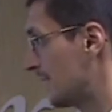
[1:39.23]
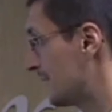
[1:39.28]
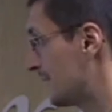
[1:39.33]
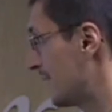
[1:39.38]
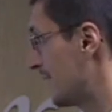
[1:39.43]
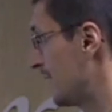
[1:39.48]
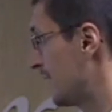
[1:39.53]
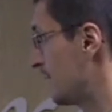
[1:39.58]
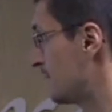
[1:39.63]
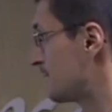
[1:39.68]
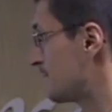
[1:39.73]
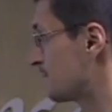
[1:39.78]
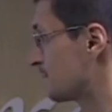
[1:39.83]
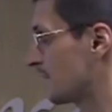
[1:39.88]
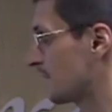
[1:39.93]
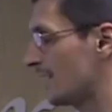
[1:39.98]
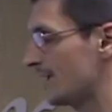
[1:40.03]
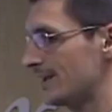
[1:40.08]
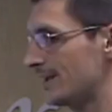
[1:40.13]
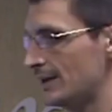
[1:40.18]
que,
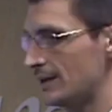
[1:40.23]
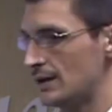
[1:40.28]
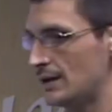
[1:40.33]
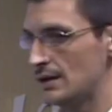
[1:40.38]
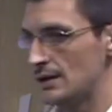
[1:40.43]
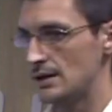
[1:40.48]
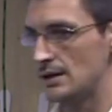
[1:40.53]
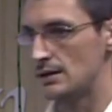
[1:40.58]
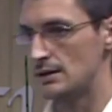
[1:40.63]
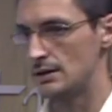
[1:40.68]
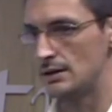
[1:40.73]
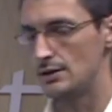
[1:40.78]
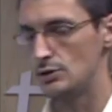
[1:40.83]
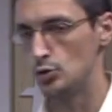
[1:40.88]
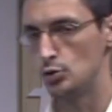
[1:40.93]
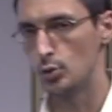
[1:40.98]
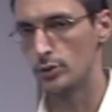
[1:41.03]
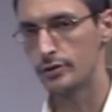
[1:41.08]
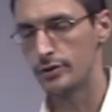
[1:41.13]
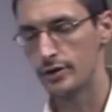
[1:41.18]
eh,
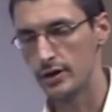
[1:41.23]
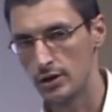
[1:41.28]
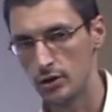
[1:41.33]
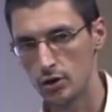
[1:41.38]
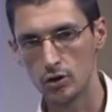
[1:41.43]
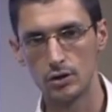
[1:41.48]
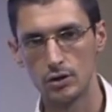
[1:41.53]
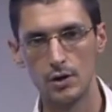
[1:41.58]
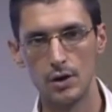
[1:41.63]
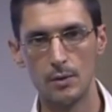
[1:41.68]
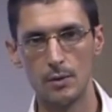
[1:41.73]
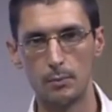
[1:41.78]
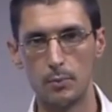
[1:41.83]
inducido